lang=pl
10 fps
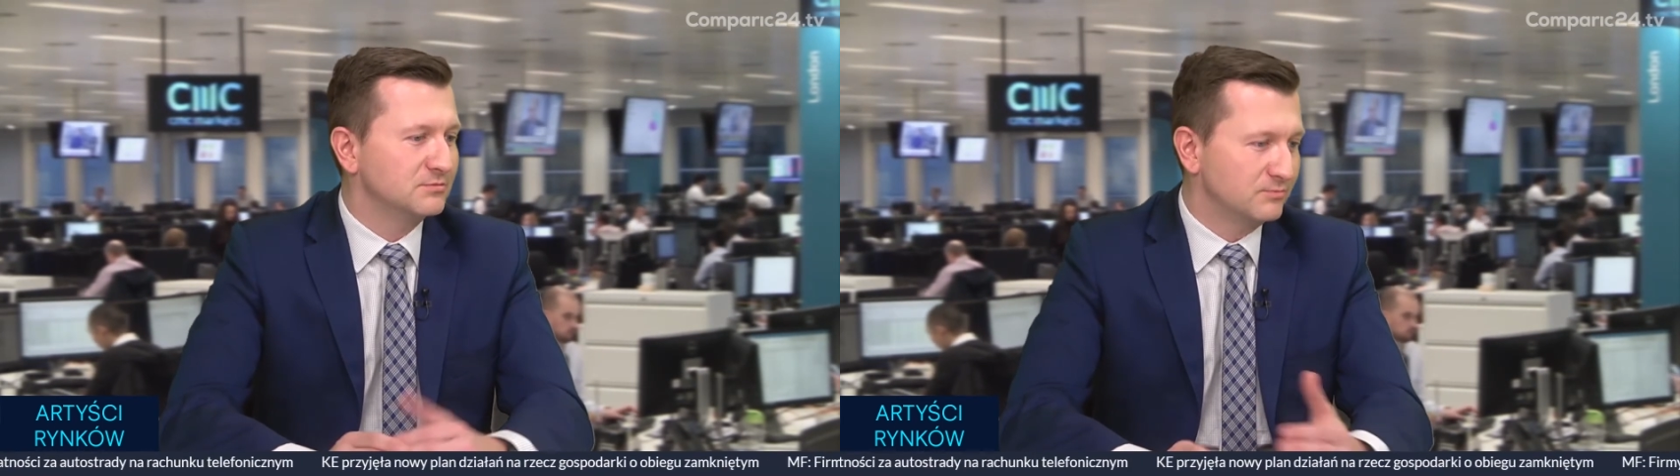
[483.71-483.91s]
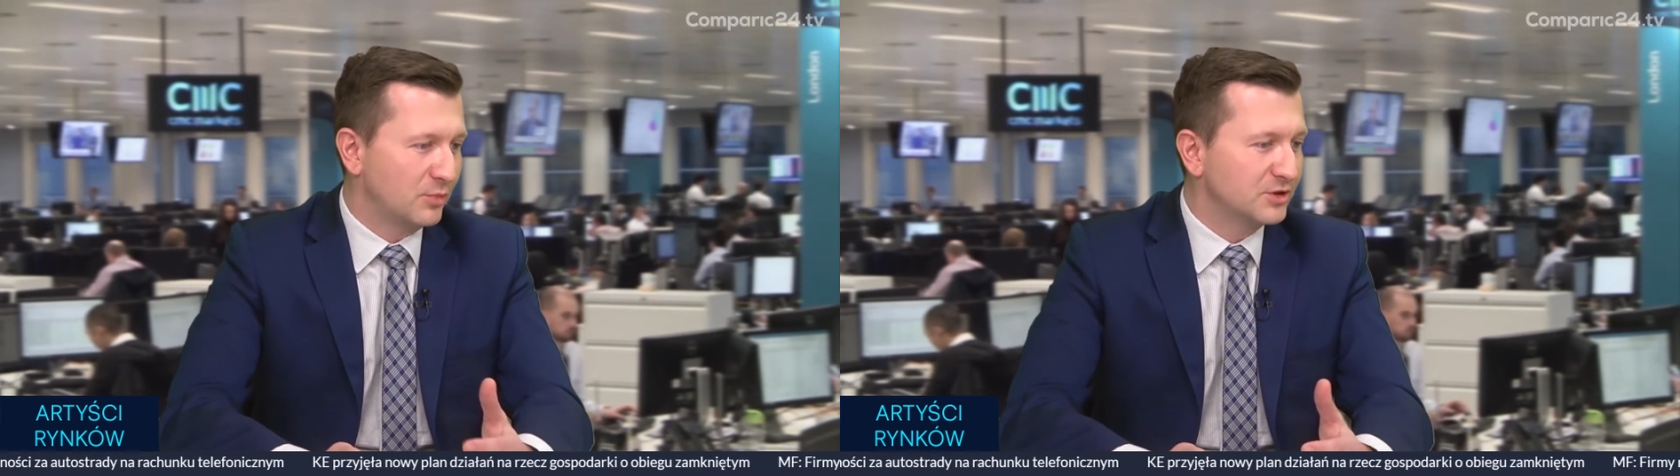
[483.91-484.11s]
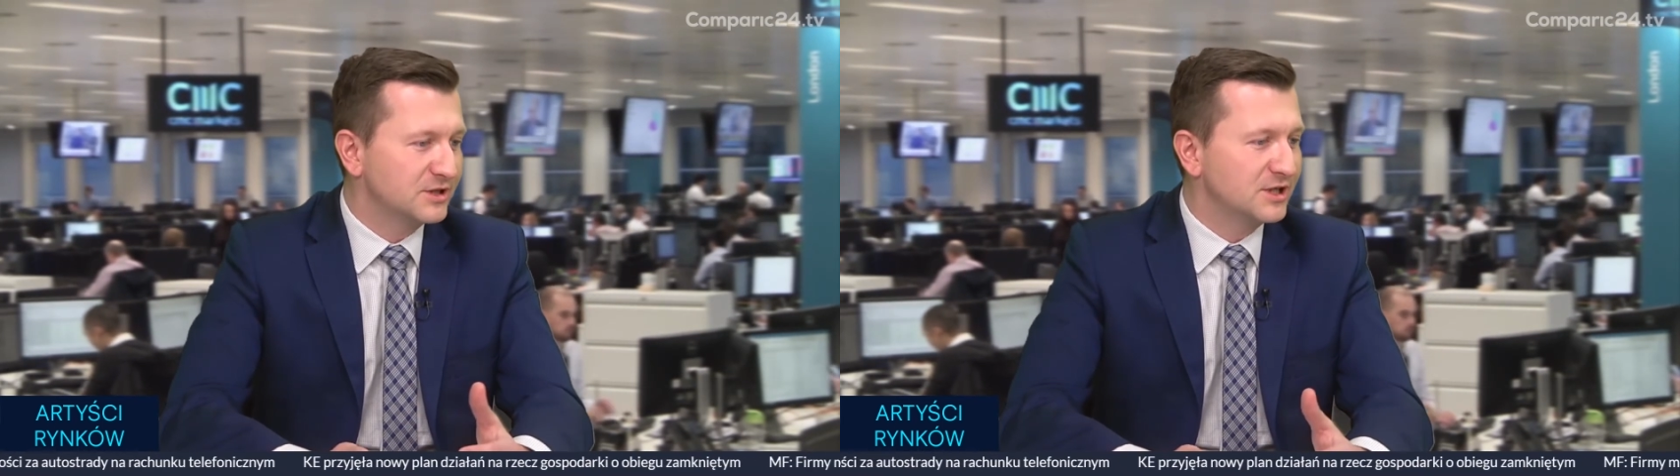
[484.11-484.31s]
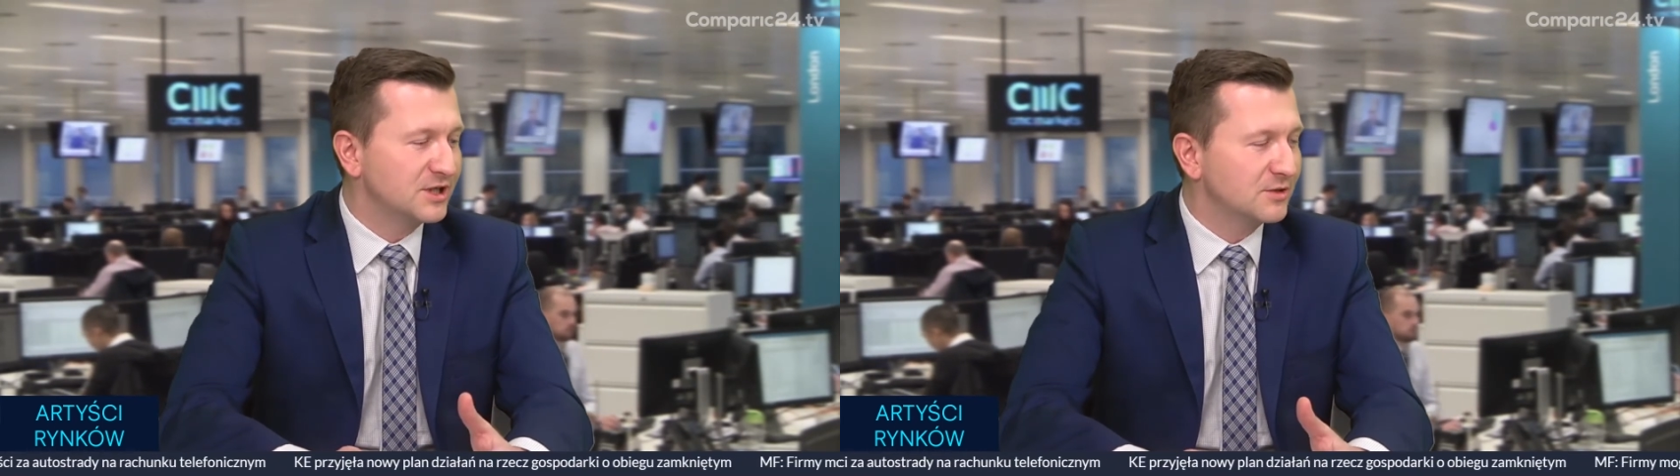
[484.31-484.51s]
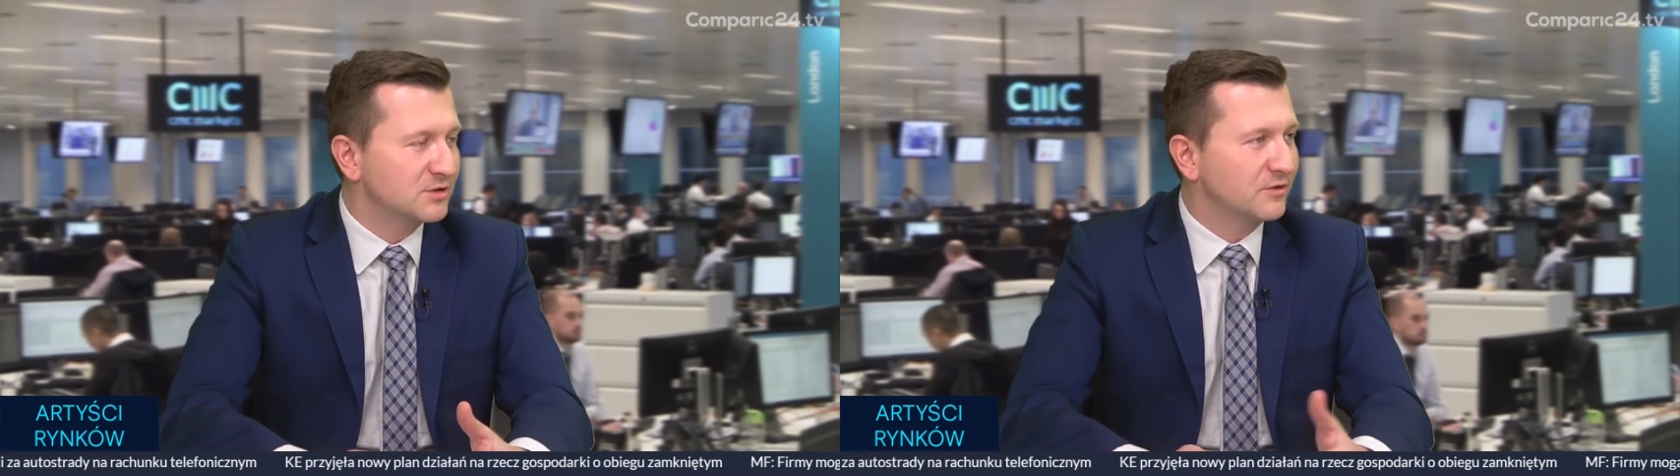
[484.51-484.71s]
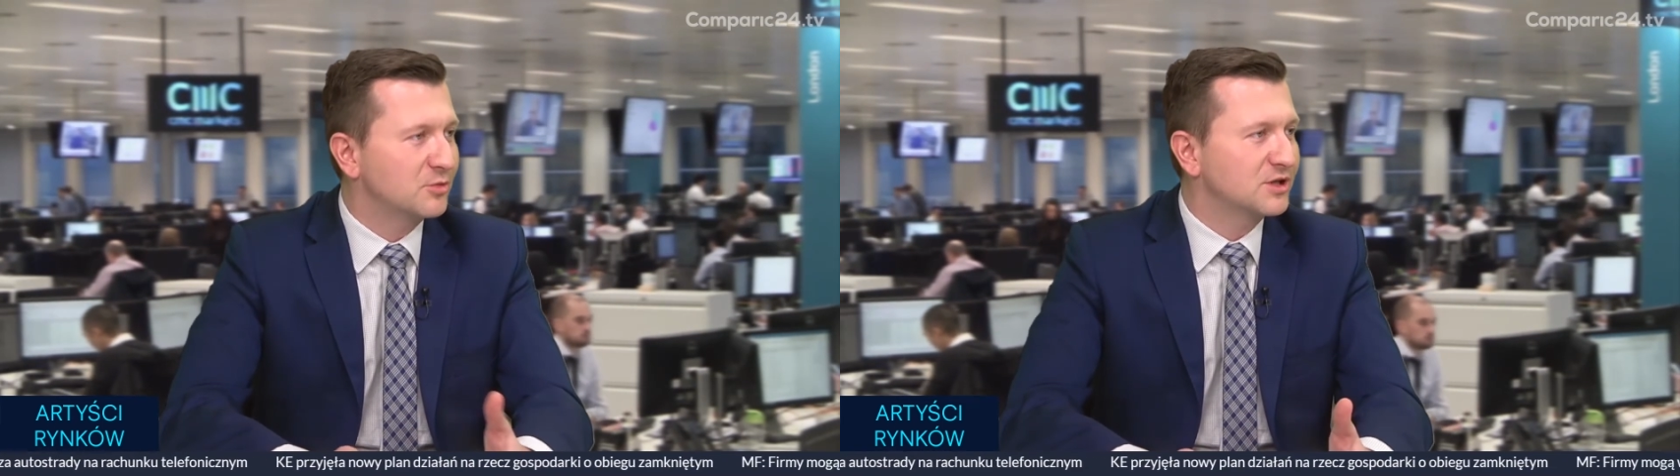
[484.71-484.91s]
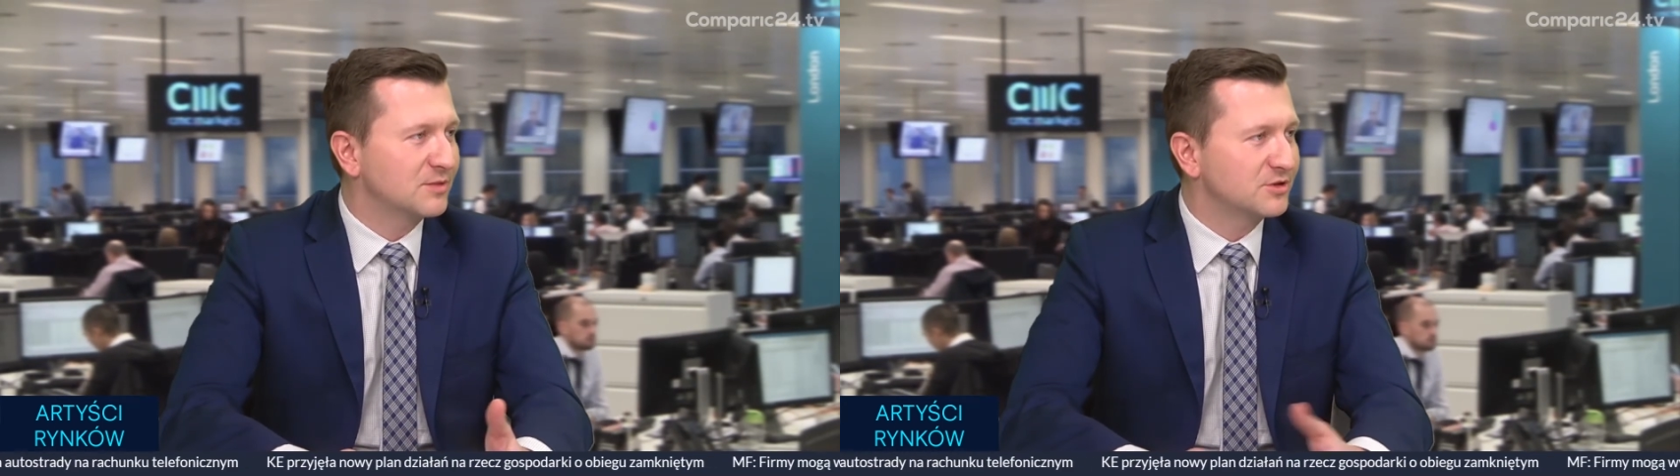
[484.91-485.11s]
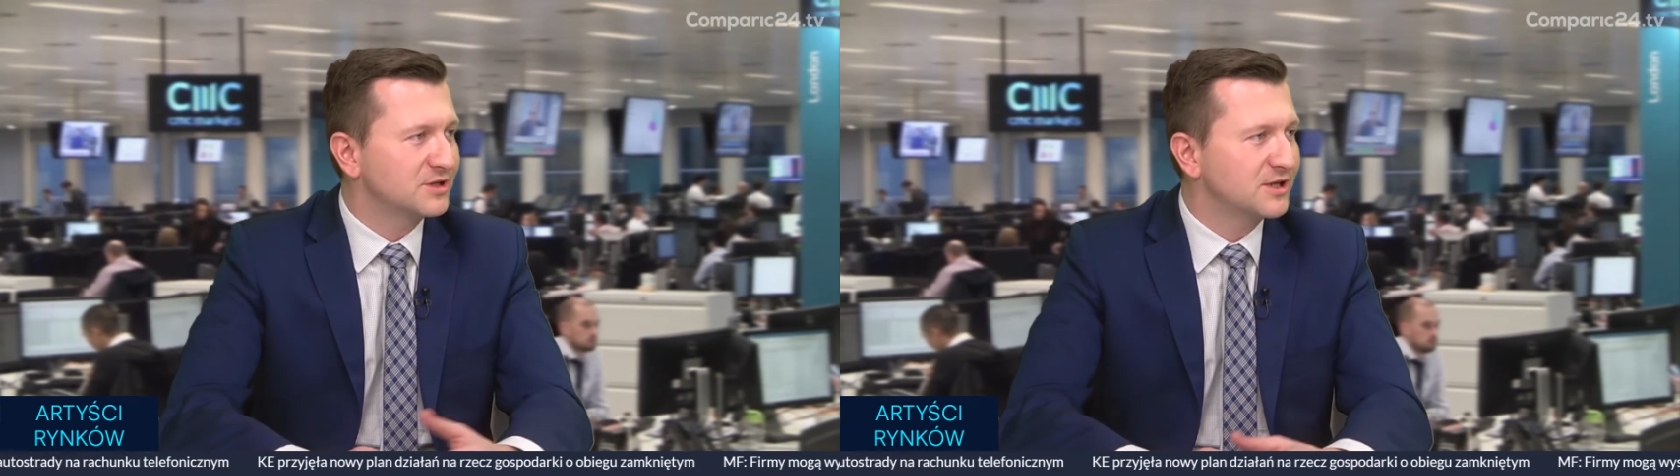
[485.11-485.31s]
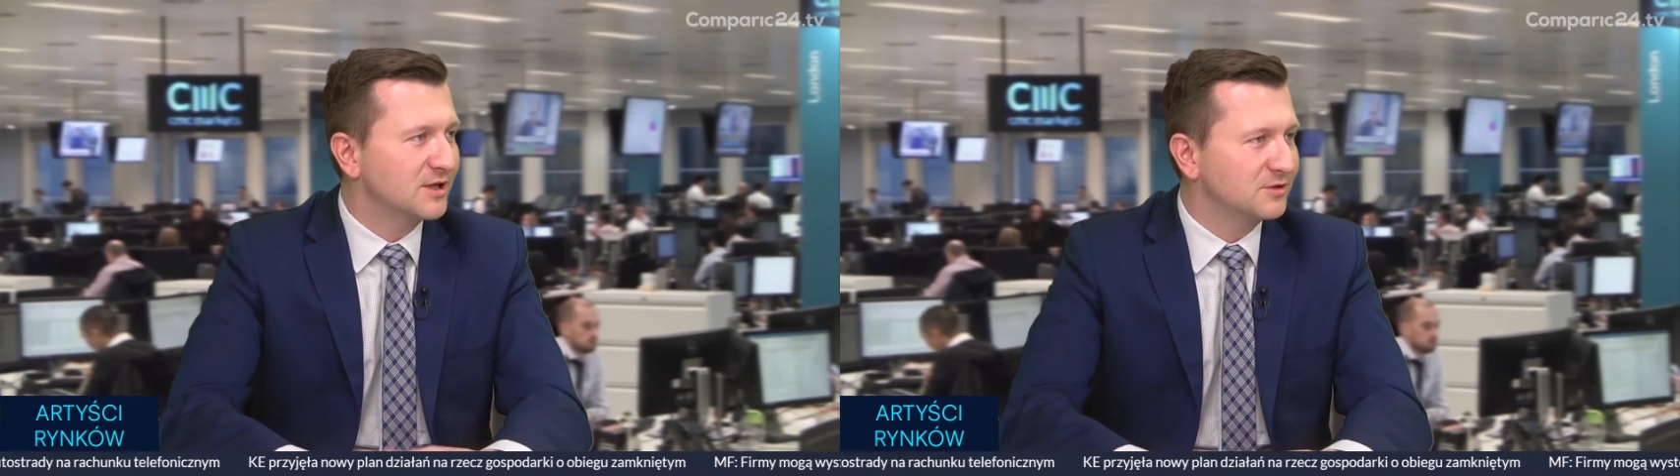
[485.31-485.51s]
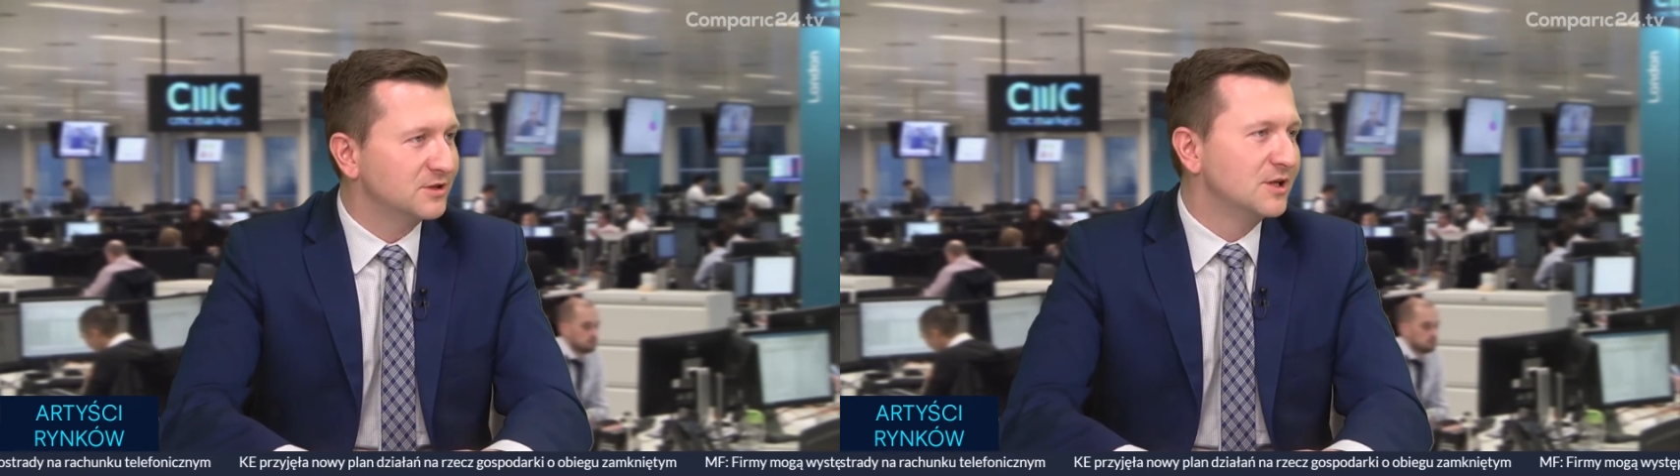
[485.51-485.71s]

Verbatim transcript: polskiej giełdzie, w obrotach polskiej giełdy,